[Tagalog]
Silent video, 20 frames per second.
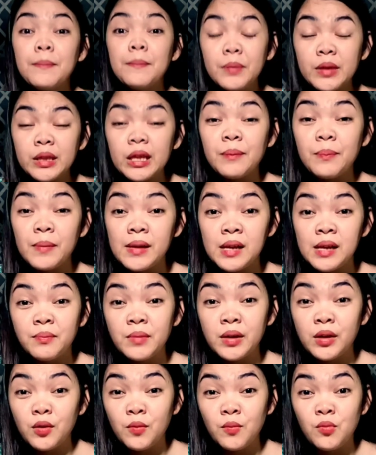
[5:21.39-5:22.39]

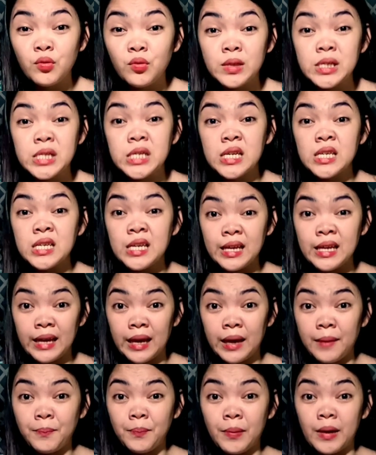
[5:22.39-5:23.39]
pinapalamig ko muna siya sa
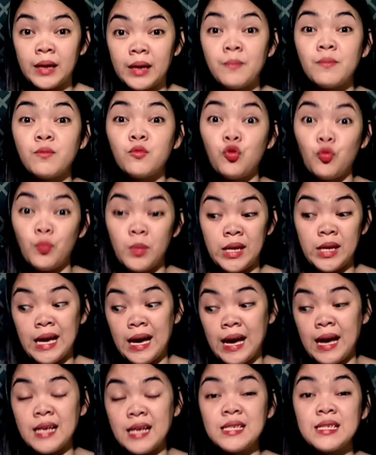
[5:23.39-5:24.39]
rep para
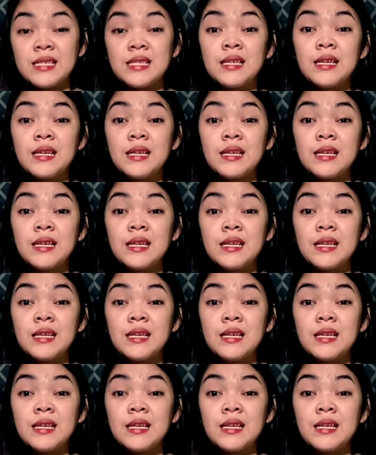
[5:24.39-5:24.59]
tumigas.